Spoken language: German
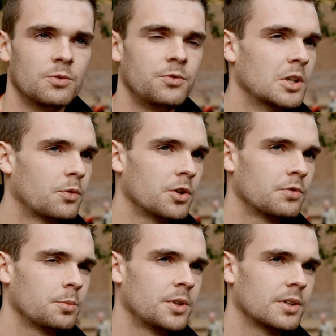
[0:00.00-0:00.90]
Viele
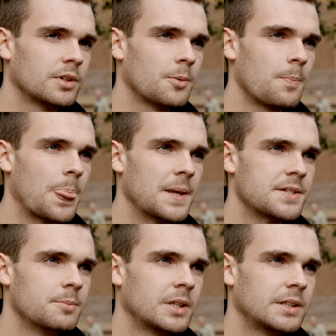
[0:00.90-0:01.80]
Freunde von mir
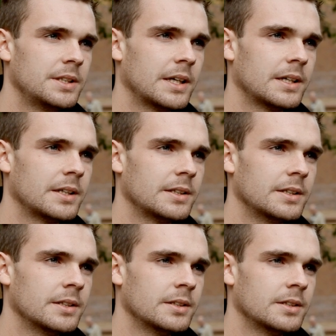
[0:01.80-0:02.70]
sind Mitglieder
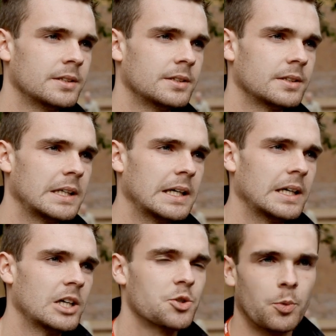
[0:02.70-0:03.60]
in
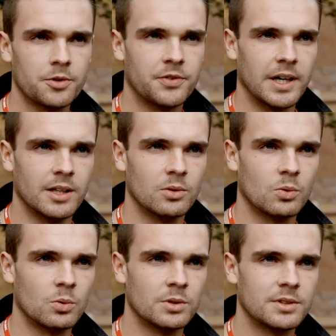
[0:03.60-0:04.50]
Sportvereinen
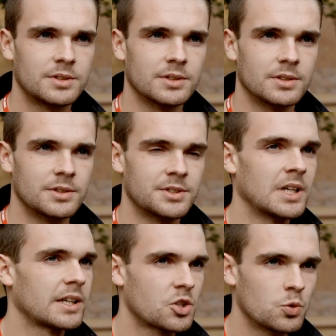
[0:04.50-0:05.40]
und äh, sind
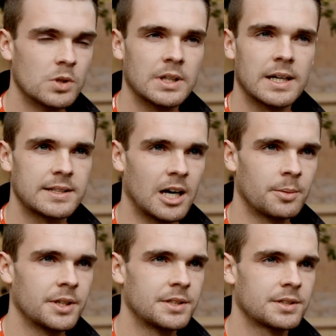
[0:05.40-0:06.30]
nach der Schule, nach der
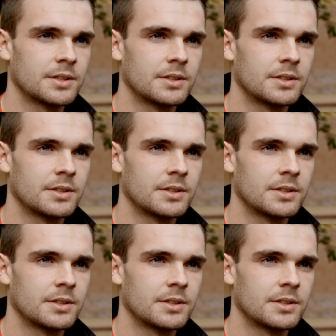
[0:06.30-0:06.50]
Arbeit,